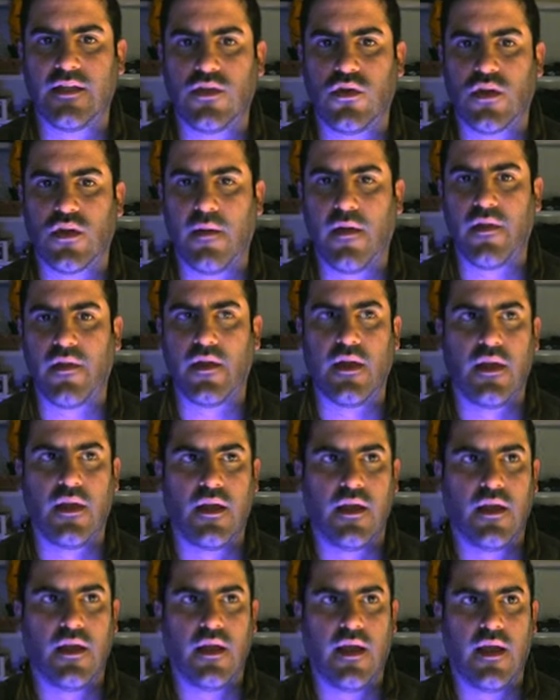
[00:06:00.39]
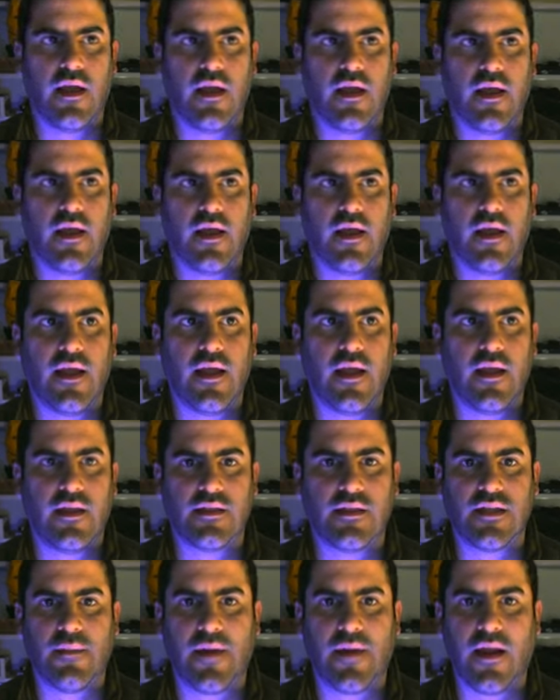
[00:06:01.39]
otra vez eh,
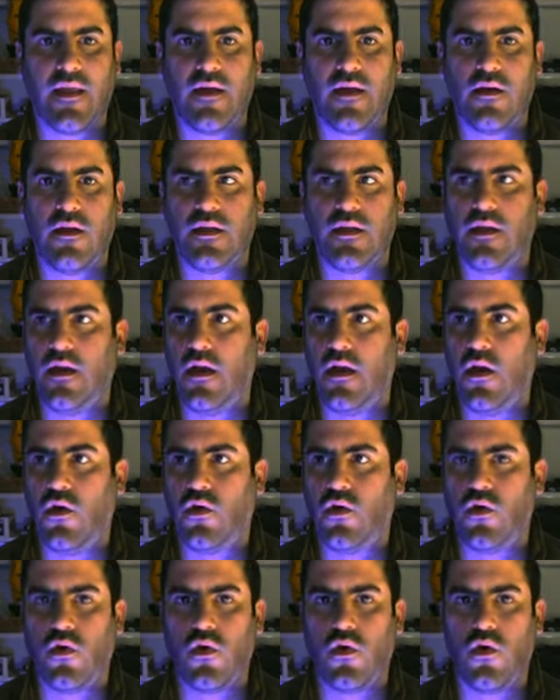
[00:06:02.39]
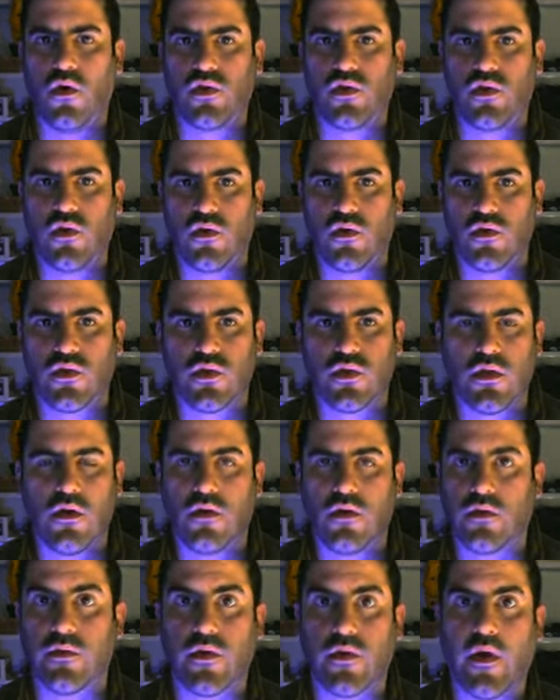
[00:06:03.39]
separada los, dos,
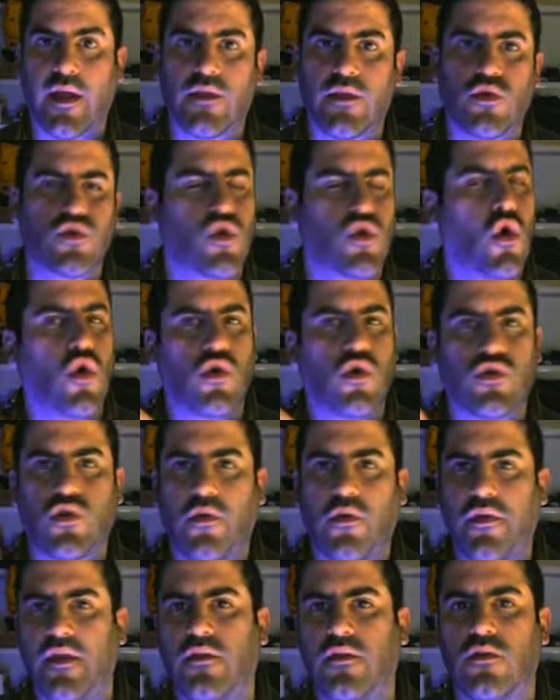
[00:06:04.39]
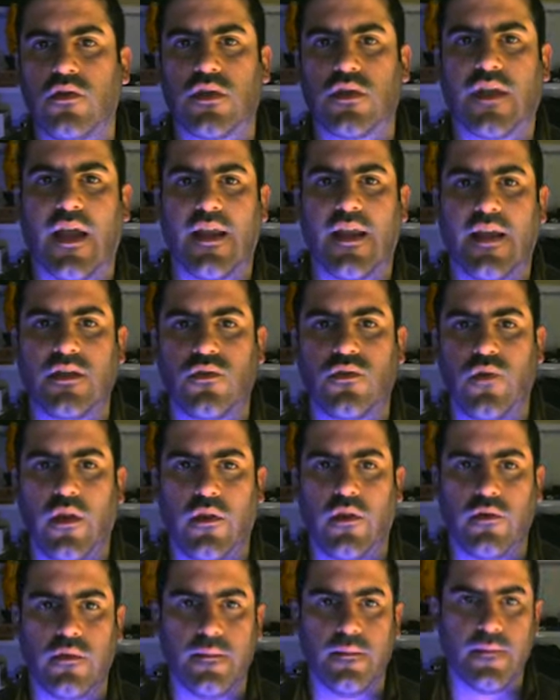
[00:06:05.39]
los dos objetos o los 200 que hayáis
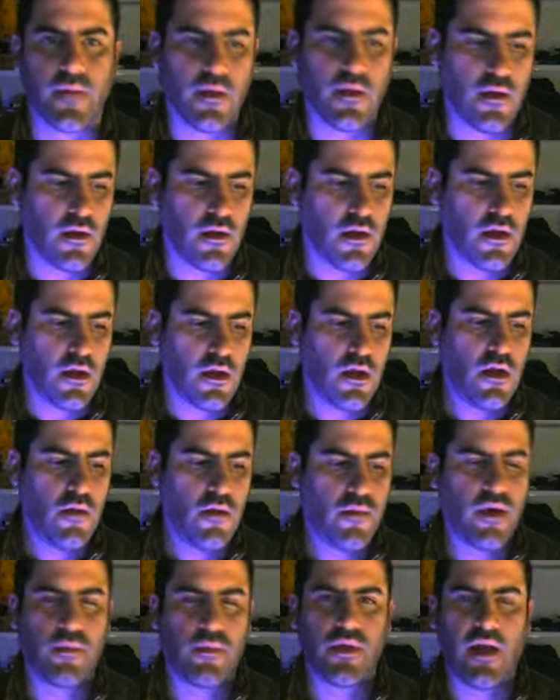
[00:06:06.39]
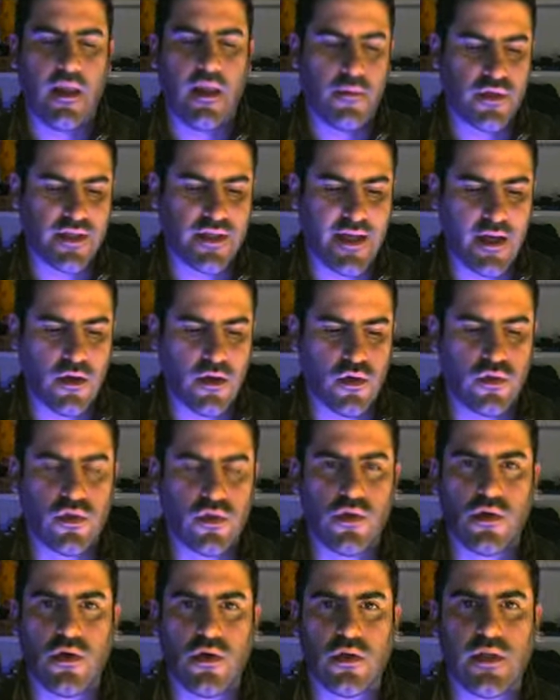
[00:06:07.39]
unido. Bueno, pues le damos a
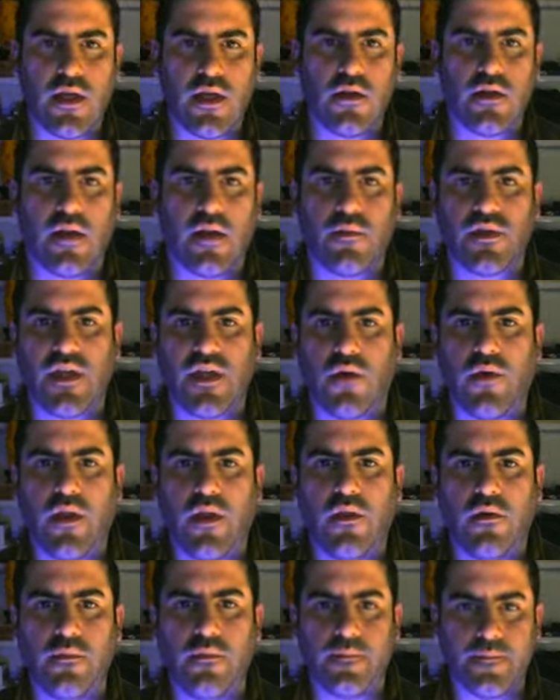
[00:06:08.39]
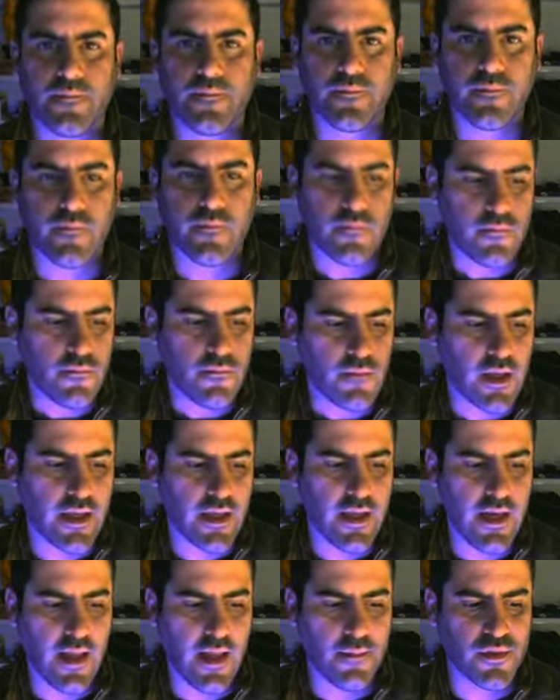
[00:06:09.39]
control J, lo tenemos ya unido.
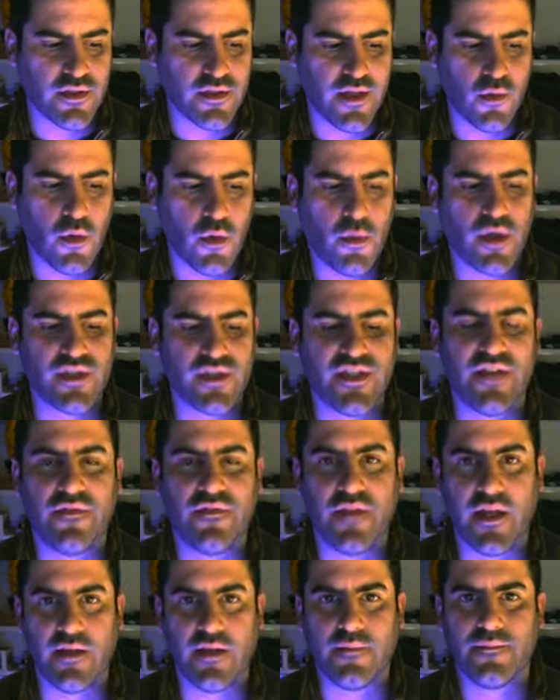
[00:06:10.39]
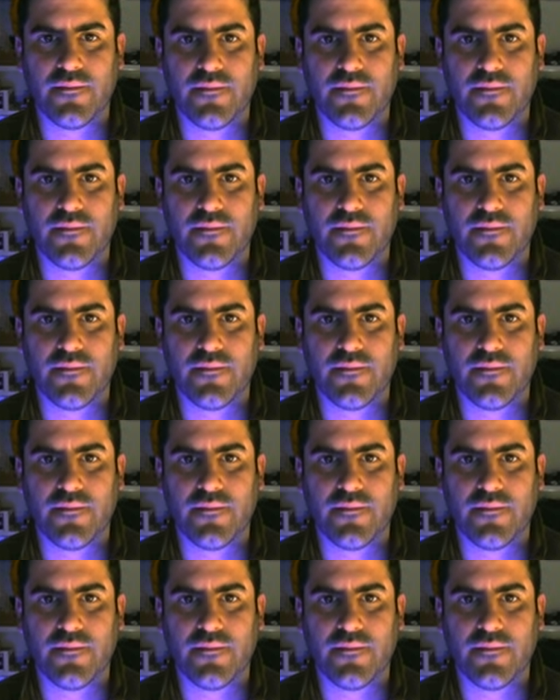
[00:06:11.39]
Y le damos de nuevo a shift D.